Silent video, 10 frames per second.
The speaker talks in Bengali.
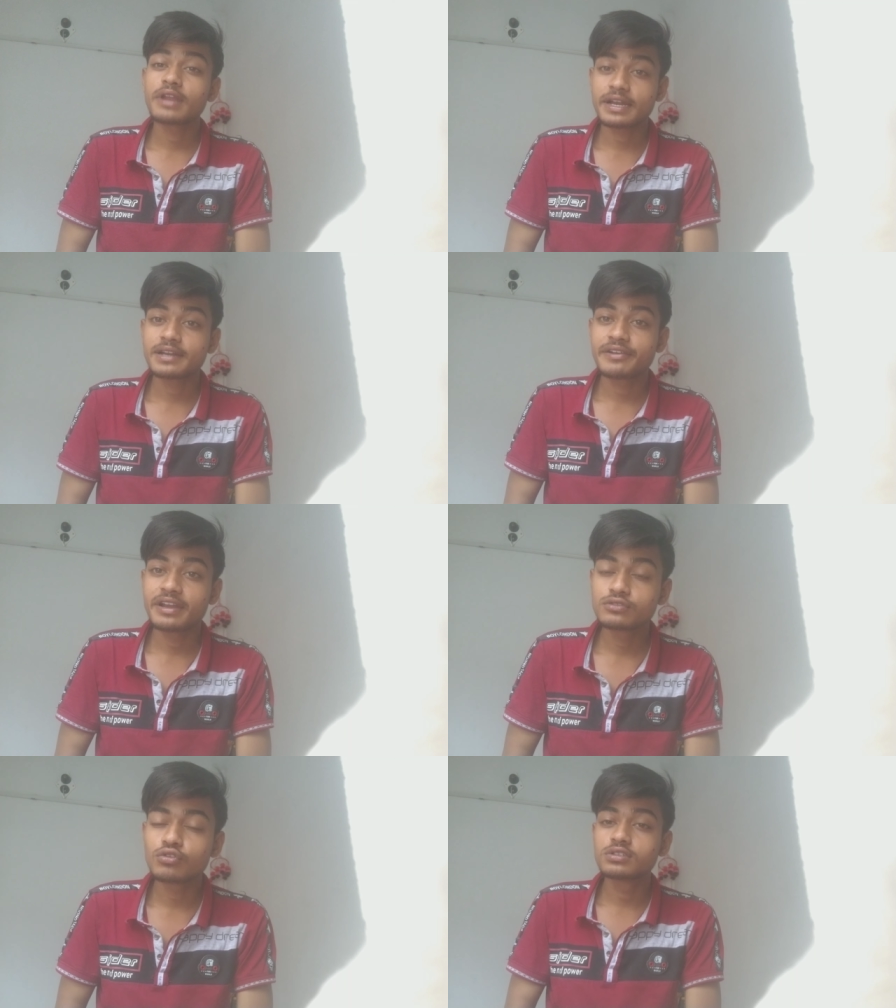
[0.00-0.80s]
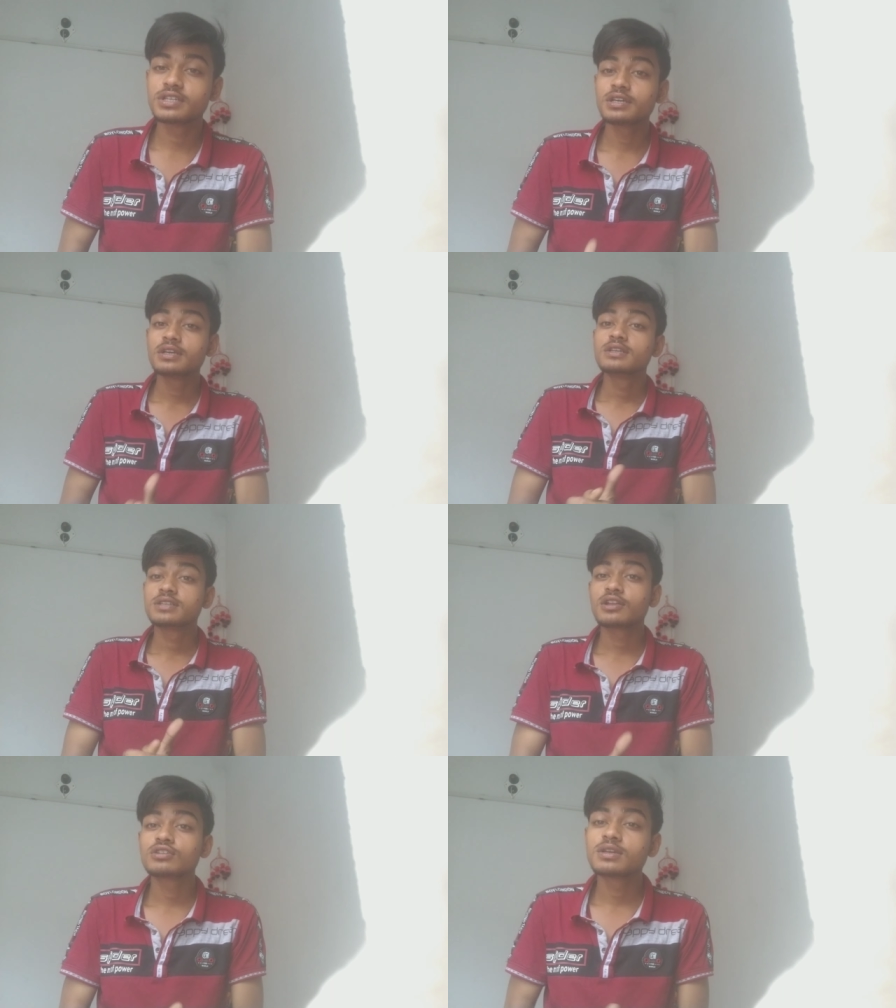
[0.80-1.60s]
একটা ট্রেন্ড চলছে
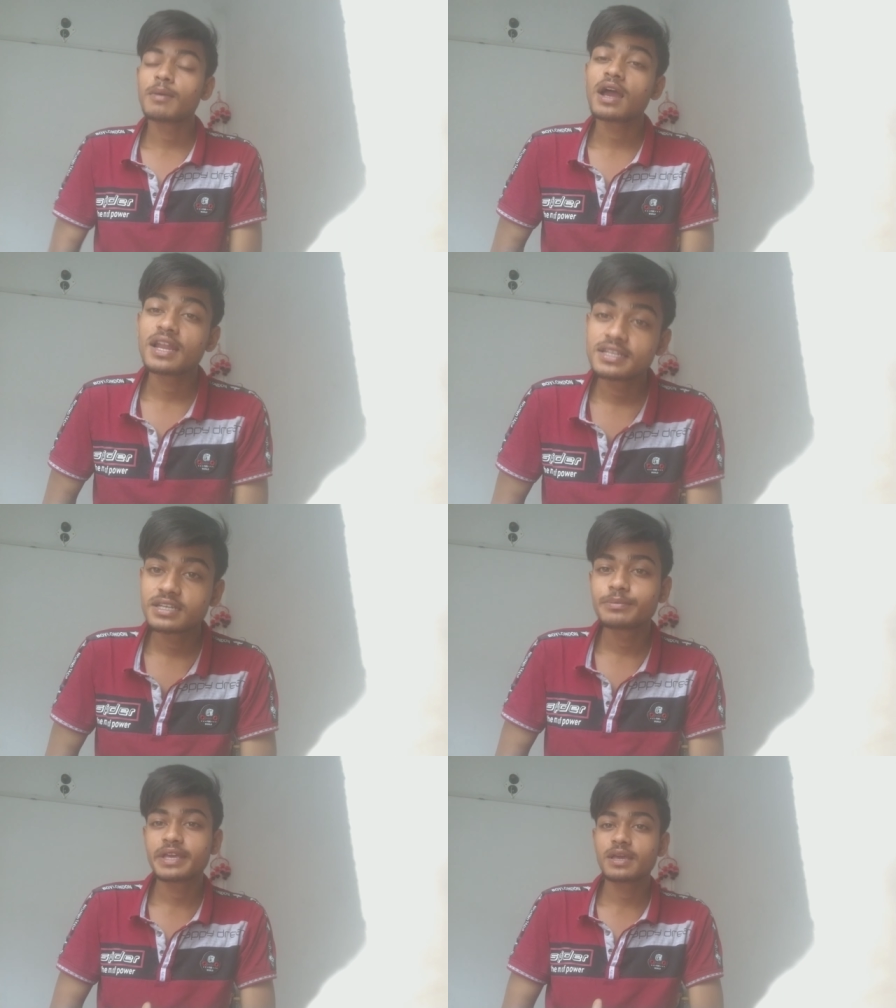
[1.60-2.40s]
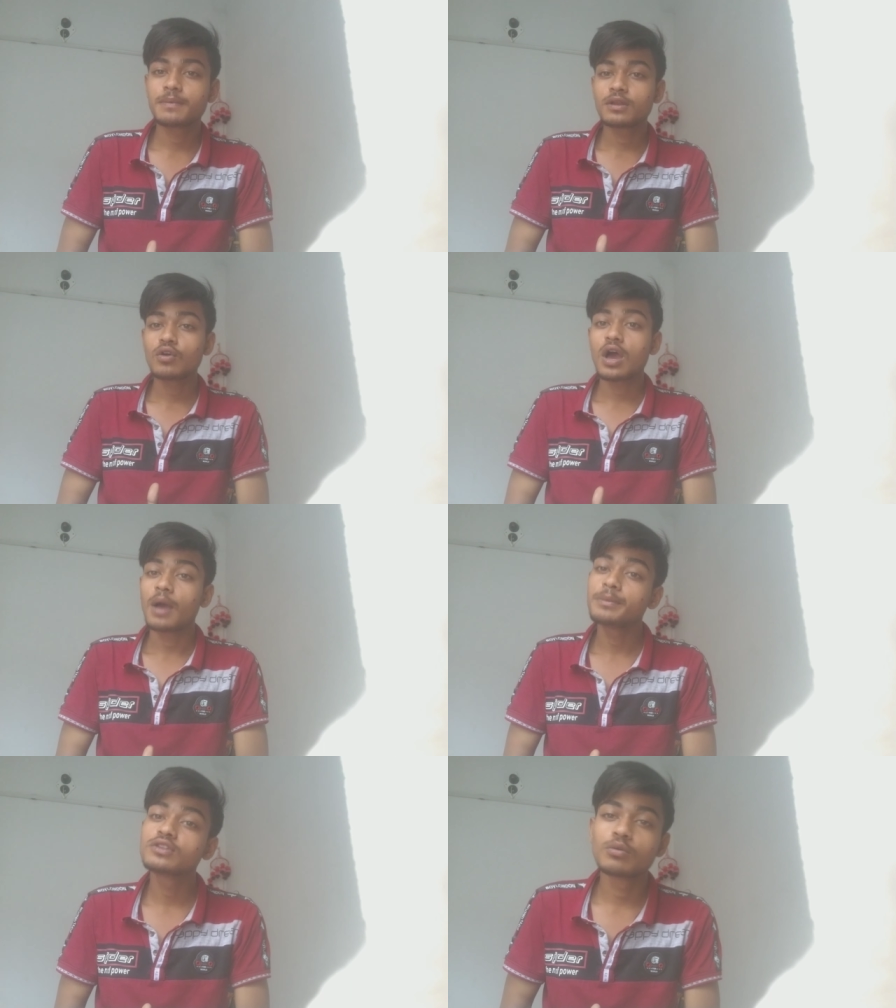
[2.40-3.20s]
সেটা হচ্ছে বাংলা নিজের মেয়েকে পেলো
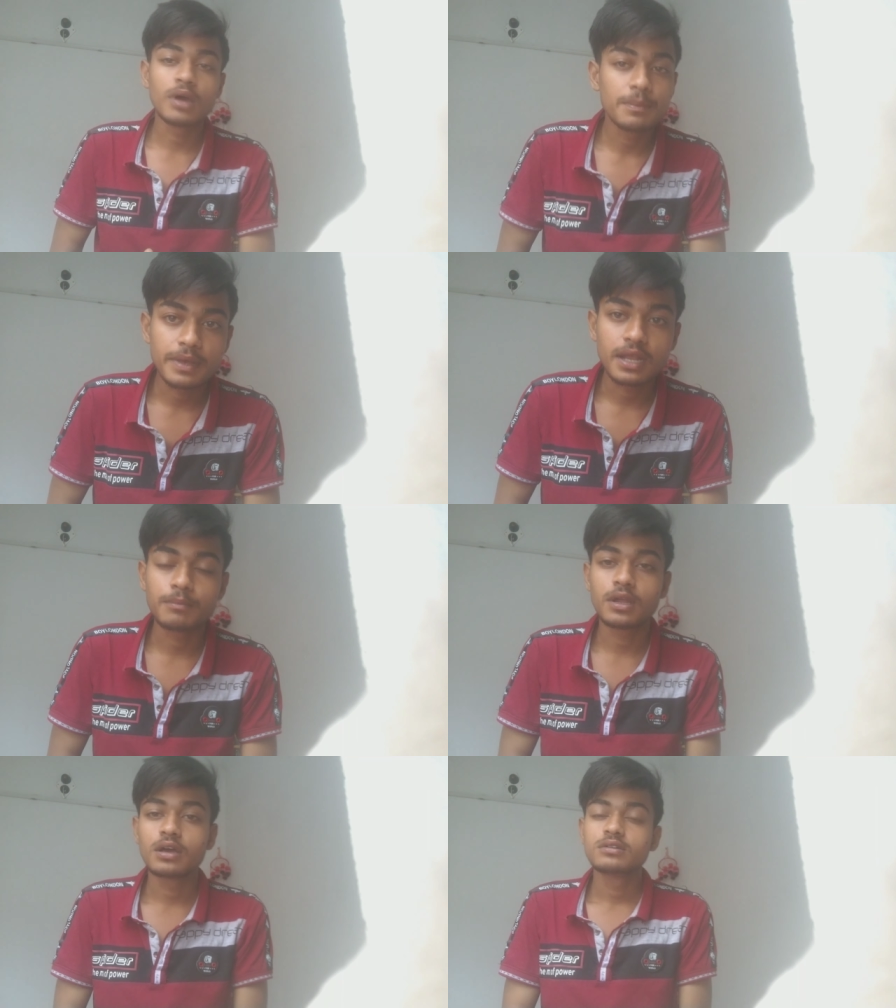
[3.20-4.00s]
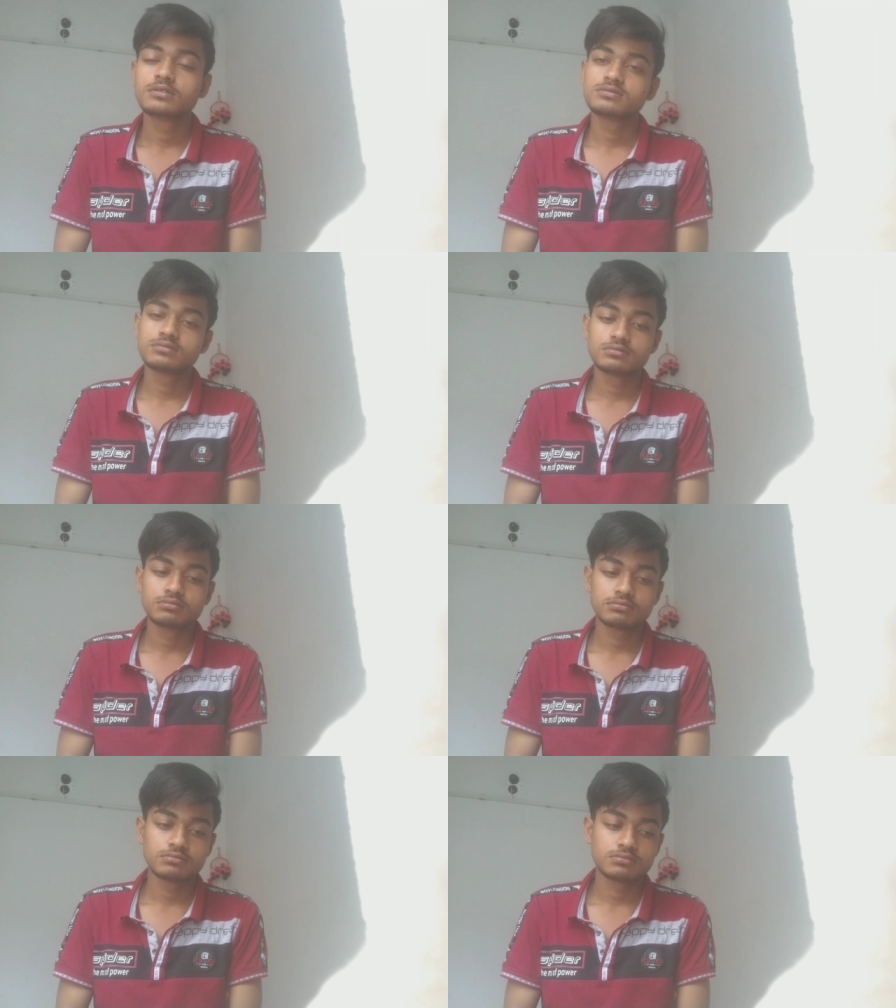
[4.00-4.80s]
আমি তোমায় পেলাম না
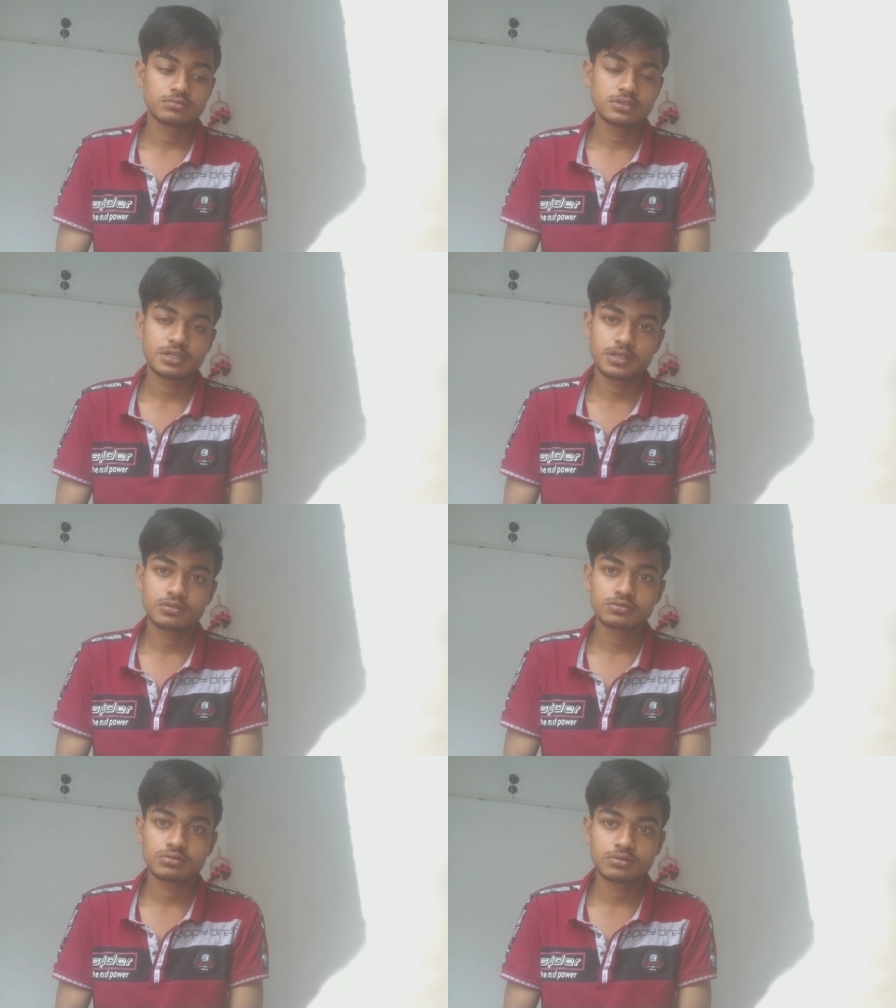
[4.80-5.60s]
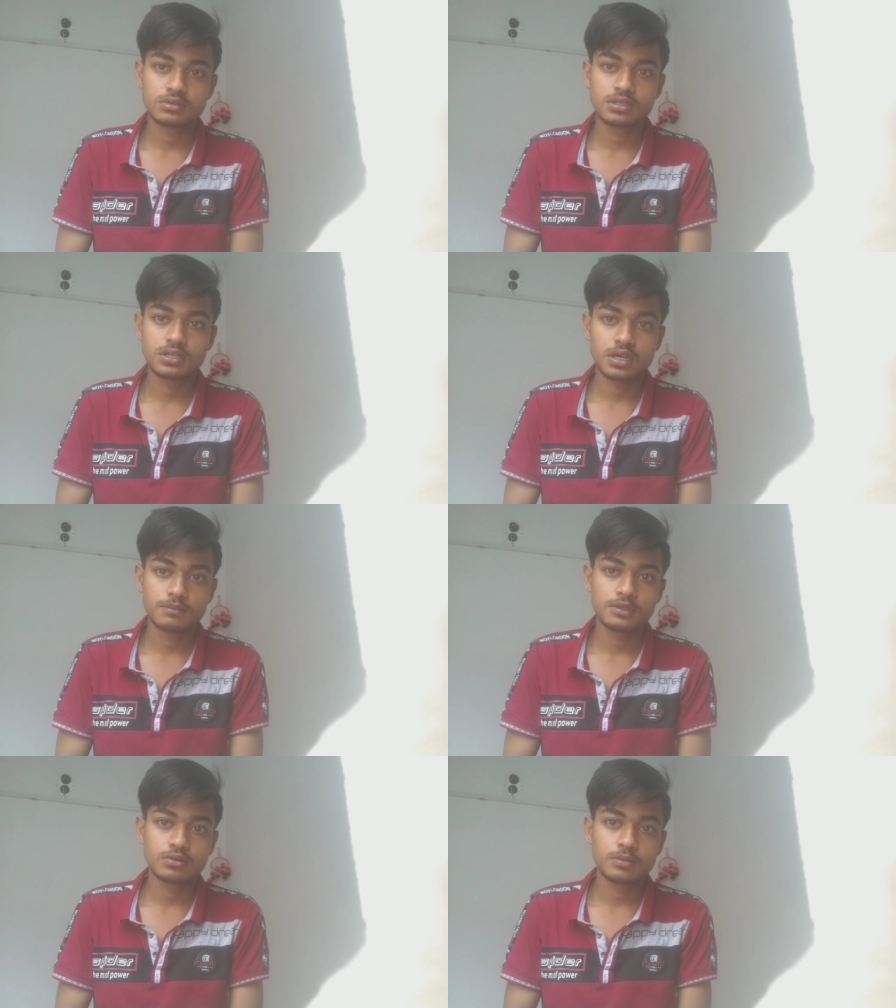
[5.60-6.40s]
এটা তো সত্যি
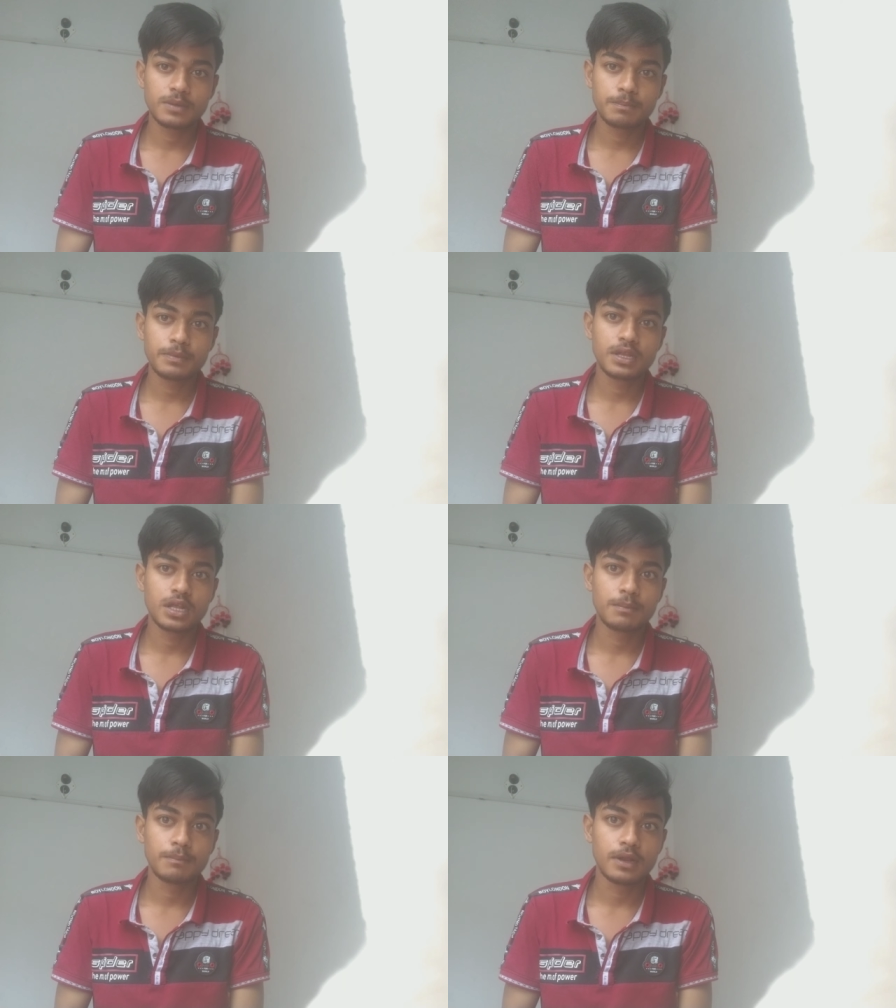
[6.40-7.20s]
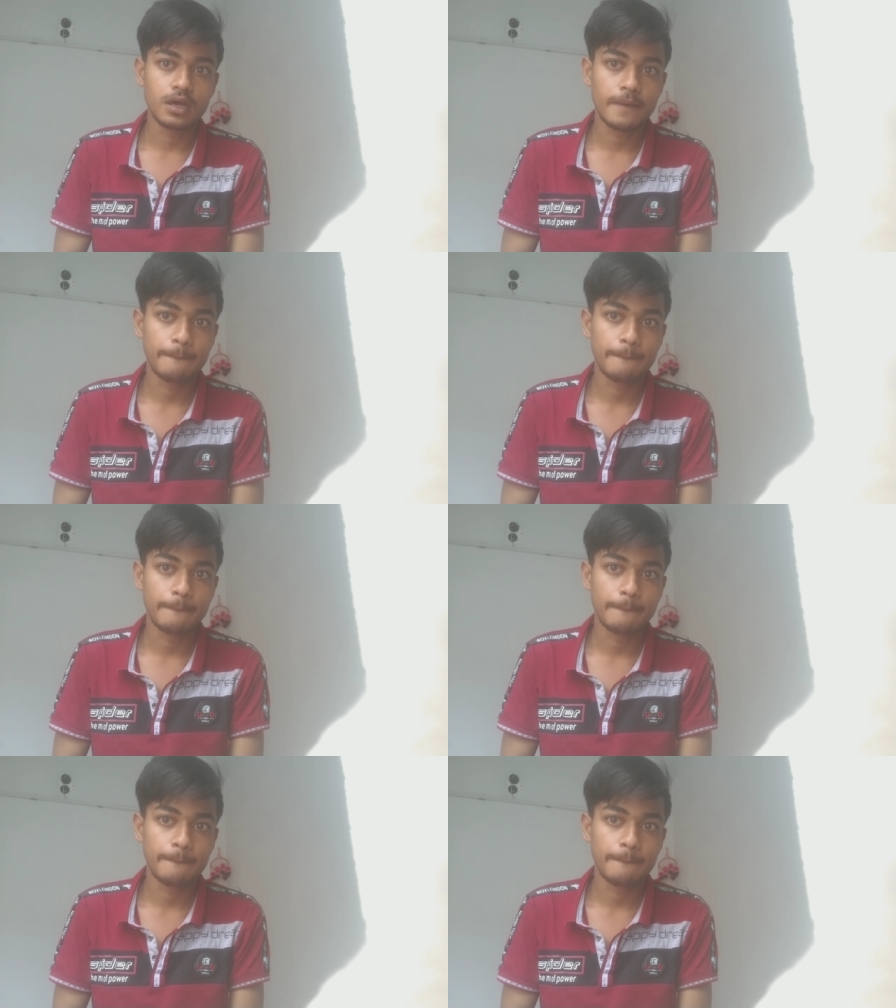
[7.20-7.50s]
আমি তোমায় পেলাম না